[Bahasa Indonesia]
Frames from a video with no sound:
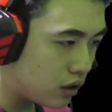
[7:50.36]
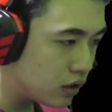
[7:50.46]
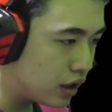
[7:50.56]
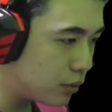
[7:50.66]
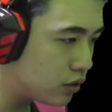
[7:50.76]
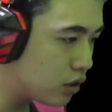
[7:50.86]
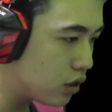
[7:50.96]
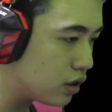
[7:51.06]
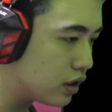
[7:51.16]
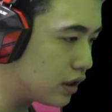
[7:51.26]
Oh, dia mau
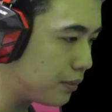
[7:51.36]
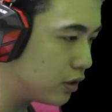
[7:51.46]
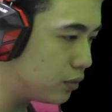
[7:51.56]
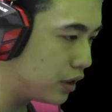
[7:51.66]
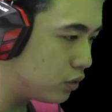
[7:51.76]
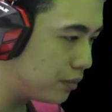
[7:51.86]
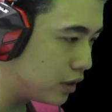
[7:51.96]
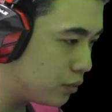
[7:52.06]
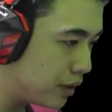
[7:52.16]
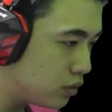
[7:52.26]
dorong. Kita bantu-bantu,
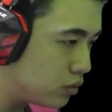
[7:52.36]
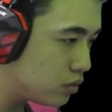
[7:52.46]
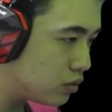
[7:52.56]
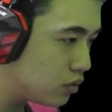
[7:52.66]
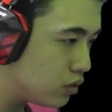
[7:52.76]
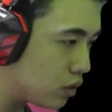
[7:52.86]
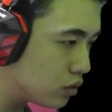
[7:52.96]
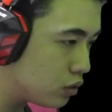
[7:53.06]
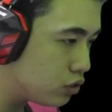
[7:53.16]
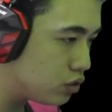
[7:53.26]
bantu-bantu.
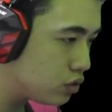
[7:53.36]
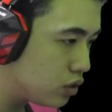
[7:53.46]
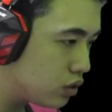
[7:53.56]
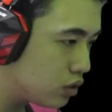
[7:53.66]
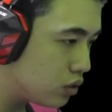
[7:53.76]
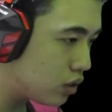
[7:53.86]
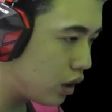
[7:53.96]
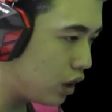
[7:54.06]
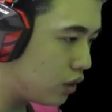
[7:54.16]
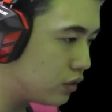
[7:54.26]
Dorong terus.
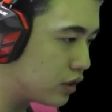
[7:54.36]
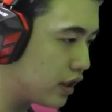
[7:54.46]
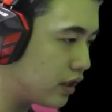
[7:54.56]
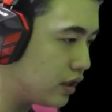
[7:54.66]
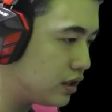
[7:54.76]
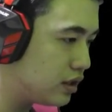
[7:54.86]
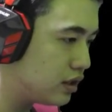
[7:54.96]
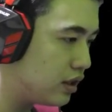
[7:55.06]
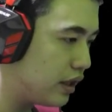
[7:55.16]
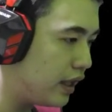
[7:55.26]
Oh, oke, okay, nice.
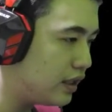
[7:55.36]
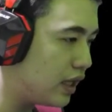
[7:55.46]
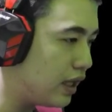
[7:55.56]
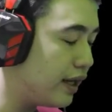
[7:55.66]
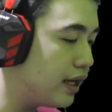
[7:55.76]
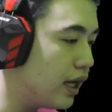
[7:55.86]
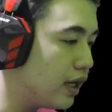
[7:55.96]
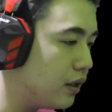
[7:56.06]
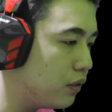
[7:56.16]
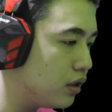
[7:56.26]
Hey jangan
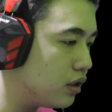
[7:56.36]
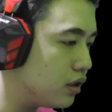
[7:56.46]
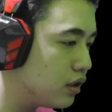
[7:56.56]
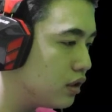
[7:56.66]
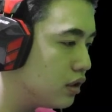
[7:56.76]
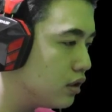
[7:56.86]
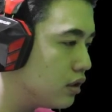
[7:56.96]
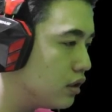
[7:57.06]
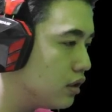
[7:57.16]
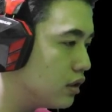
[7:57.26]
lari-lari, woi.
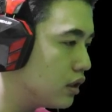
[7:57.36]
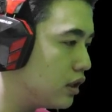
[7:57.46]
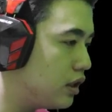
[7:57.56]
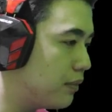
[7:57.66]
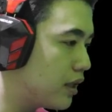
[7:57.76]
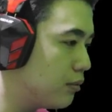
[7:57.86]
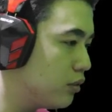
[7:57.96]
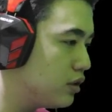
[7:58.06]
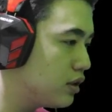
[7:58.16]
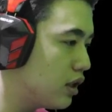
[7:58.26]
Nanti dimakan
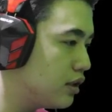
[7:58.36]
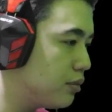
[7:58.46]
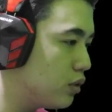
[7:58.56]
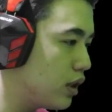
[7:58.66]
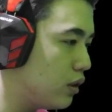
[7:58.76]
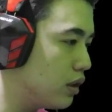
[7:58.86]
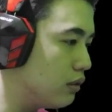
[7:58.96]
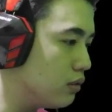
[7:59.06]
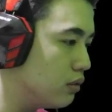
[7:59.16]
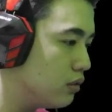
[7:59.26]
monster aja baru tahu kau.